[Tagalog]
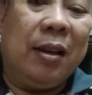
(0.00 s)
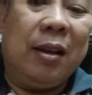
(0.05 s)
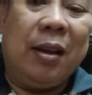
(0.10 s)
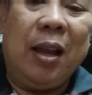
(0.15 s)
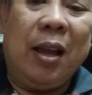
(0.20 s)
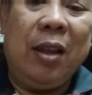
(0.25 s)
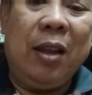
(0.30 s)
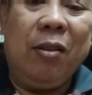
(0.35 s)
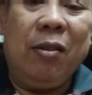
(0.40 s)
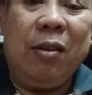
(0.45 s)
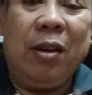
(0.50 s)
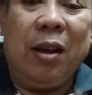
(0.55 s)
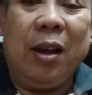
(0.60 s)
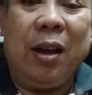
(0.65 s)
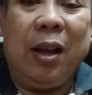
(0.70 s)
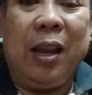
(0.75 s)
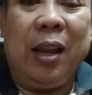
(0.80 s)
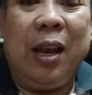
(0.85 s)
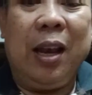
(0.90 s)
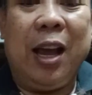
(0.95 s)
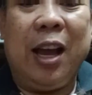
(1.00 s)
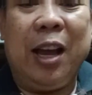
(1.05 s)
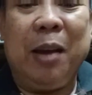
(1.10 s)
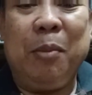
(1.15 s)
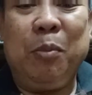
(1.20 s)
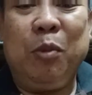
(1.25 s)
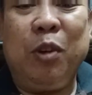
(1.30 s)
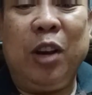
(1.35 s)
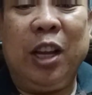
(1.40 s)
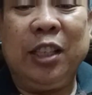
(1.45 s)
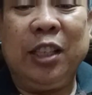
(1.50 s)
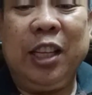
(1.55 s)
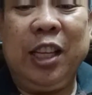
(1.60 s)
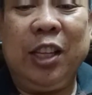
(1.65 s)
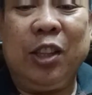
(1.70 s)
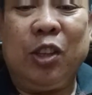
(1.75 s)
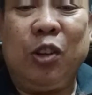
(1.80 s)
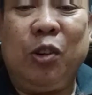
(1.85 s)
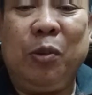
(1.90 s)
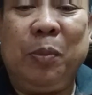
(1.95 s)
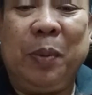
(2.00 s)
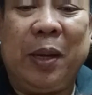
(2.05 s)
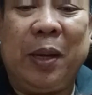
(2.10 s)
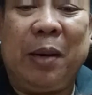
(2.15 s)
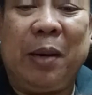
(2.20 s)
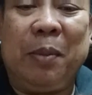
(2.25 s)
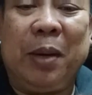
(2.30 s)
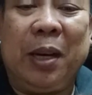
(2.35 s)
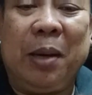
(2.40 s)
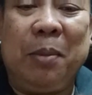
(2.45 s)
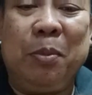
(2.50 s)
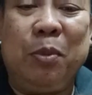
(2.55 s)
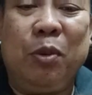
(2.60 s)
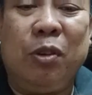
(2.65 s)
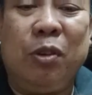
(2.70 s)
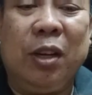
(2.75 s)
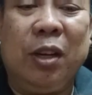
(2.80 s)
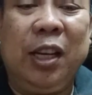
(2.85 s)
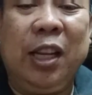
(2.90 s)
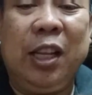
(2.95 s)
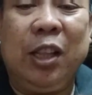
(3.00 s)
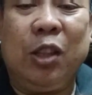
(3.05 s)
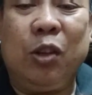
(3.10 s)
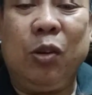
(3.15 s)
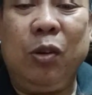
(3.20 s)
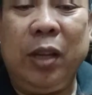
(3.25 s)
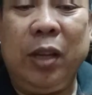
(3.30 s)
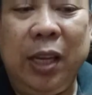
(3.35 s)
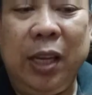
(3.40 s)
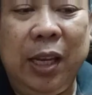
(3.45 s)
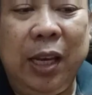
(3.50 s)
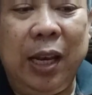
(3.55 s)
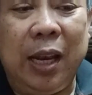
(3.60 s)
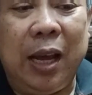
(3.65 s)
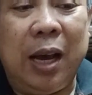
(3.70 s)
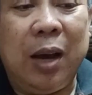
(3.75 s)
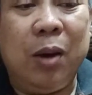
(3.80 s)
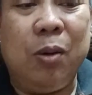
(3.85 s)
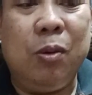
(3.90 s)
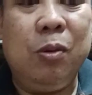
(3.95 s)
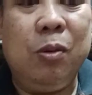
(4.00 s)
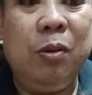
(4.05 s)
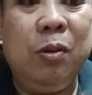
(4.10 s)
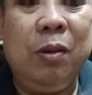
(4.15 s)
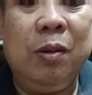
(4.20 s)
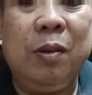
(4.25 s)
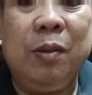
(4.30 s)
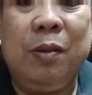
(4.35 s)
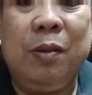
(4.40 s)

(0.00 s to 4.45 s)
ngayon ang kailangan mo lang dito para makabuo ka nito ilaw